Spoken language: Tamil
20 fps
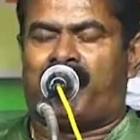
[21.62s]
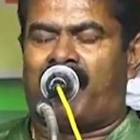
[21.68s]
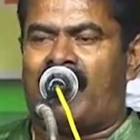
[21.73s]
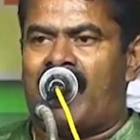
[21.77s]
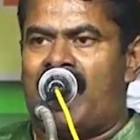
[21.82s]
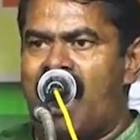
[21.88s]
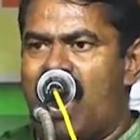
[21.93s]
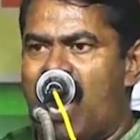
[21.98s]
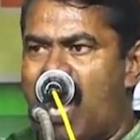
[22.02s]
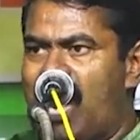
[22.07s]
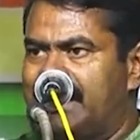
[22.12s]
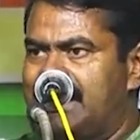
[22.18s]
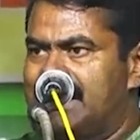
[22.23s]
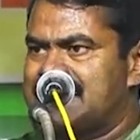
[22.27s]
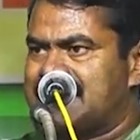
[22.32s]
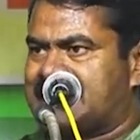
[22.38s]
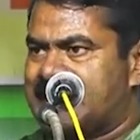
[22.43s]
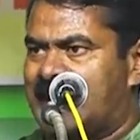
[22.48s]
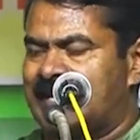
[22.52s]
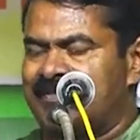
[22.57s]

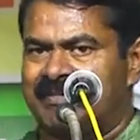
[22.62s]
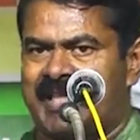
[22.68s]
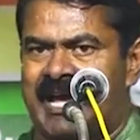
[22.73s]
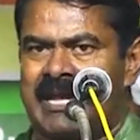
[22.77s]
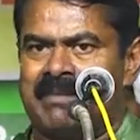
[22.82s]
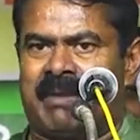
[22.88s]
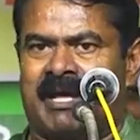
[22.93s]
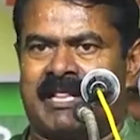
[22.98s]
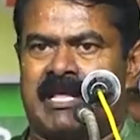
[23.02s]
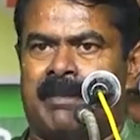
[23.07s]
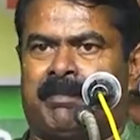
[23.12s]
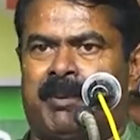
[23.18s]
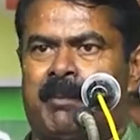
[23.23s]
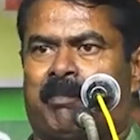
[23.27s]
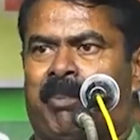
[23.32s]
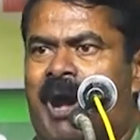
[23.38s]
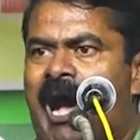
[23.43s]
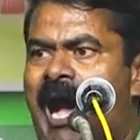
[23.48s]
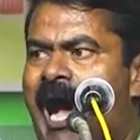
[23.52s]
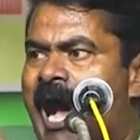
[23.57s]
பாலின் சந்தை மதிப்பு
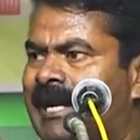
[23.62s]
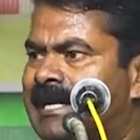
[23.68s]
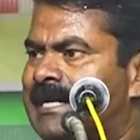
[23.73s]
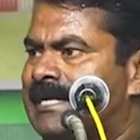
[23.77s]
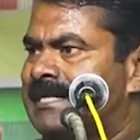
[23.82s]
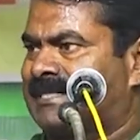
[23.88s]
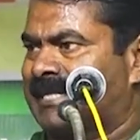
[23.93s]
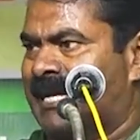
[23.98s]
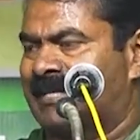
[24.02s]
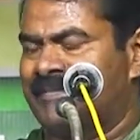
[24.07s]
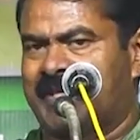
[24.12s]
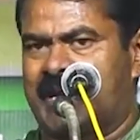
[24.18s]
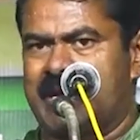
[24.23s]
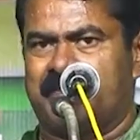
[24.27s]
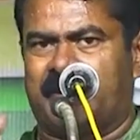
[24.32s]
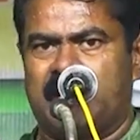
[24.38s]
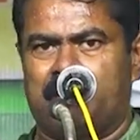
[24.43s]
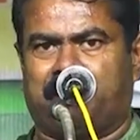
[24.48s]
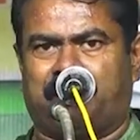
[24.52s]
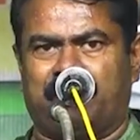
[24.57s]
பாலின் சந்தை
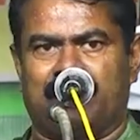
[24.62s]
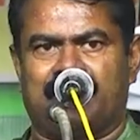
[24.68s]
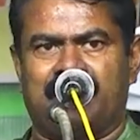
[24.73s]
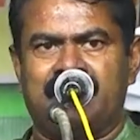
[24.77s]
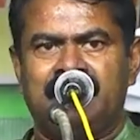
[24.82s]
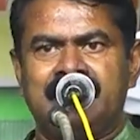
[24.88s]
மதிப்பு